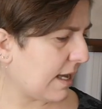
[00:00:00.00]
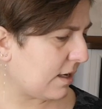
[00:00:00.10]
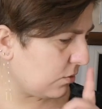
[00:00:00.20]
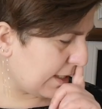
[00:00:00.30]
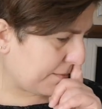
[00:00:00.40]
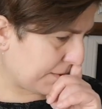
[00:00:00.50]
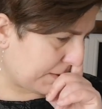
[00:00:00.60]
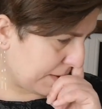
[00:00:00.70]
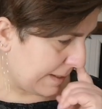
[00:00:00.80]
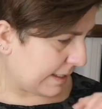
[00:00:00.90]
Allora,
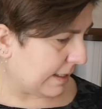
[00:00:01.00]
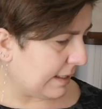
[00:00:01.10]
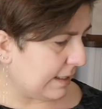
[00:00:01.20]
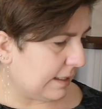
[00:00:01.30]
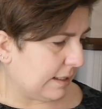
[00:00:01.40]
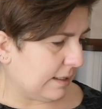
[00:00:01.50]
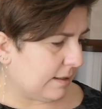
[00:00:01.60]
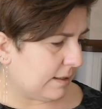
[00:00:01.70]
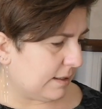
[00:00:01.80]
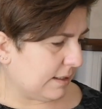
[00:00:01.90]

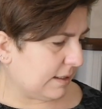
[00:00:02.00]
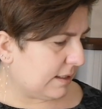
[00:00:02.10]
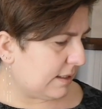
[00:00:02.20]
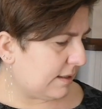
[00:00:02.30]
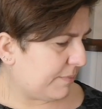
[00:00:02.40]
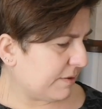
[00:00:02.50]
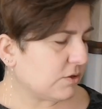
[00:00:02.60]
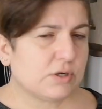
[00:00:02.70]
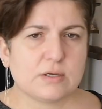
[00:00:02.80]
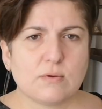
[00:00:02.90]
eh, per
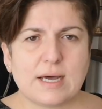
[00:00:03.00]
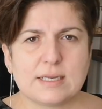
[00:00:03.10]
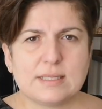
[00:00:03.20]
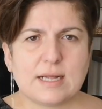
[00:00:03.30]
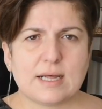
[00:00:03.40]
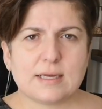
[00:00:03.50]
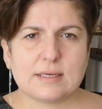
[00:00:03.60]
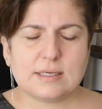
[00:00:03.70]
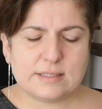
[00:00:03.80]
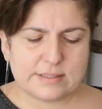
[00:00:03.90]
quanto
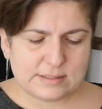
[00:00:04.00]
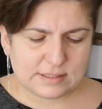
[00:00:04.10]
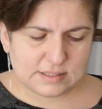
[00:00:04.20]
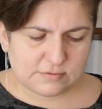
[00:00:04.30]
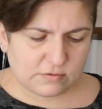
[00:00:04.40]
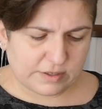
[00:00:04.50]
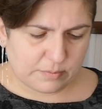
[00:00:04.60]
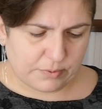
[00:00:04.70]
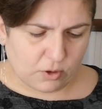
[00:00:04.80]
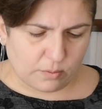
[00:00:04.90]
riguarda il detersivo
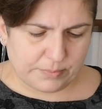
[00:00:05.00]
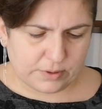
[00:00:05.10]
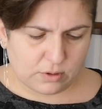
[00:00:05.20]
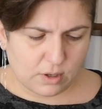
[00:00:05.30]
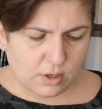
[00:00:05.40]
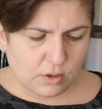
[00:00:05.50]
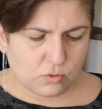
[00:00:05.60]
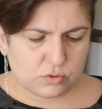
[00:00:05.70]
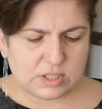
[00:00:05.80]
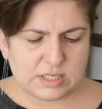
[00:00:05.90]
vero e proprio,
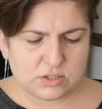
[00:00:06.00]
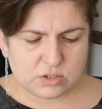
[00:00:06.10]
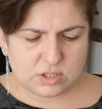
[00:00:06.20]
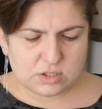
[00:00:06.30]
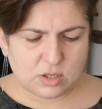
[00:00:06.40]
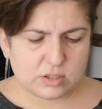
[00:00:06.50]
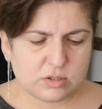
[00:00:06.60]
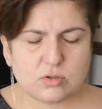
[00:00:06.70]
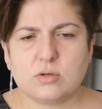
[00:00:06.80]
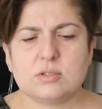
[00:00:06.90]
utilizzo di
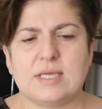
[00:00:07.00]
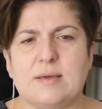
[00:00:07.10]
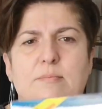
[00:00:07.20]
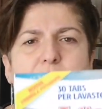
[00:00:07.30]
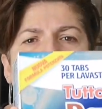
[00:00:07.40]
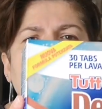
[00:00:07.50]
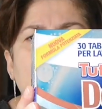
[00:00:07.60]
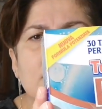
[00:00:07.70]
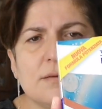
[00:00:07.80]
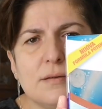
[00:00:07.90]
solito sempre
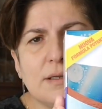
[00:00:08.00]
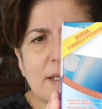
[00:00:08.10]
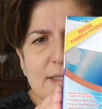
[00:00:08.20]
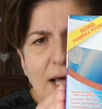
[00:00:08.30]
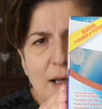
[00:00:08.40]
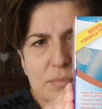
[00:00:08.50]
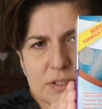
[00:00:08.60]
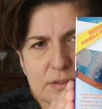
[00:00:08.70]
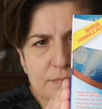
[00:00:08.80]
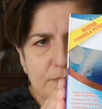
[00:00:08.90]
le
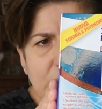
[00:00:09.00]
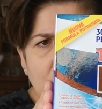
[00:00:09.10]
tabs,